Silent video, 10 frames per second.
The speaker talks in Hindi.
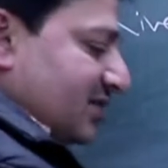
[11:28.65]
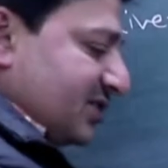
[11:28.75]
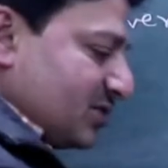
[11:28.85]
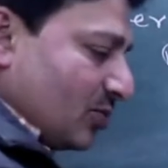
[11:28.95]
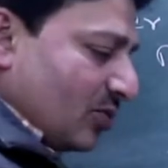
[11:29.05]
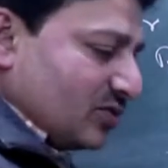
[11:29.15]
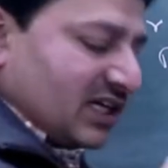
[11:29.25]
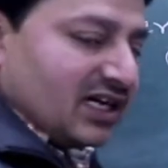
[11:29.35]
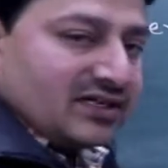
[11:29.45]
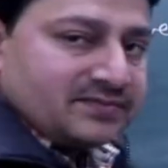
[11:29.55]
स्टोर हो
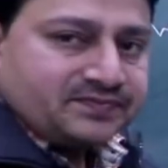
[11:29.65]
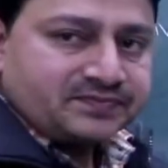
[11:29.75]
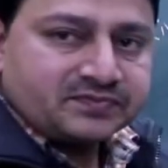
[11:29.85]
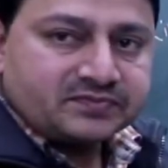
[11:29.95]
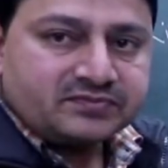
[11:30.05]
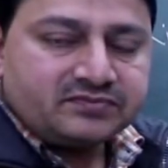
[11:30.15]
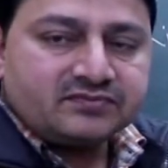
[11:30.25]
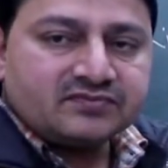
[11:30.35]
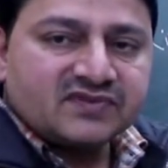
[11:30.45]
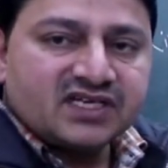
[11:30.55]
जाएगा
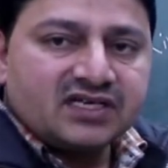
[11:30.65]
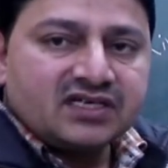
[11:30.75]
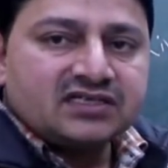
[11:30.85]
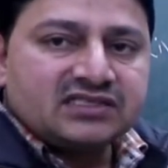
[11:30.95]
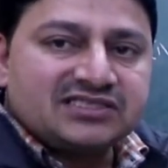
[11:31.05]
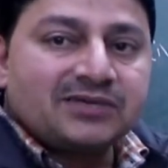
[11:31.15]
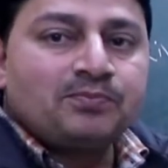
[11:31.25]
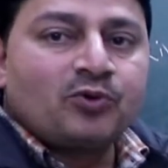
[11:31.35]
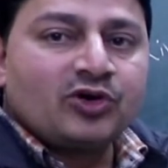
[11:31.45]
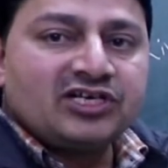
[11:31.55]

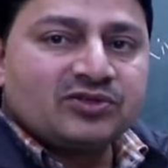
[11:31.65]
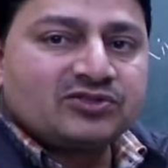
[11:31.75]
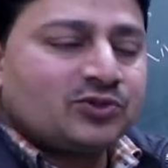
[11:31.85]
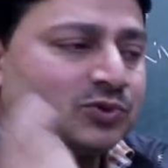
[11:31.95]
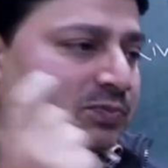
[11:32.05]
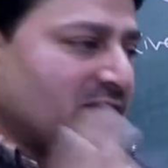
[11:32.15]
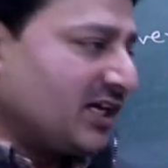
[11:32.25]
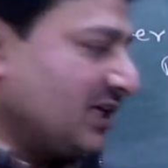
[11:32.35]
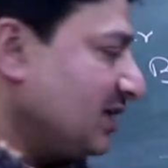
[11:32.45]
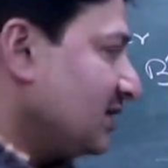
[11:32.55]
जब बॉडी को जरूरत पड़ेगी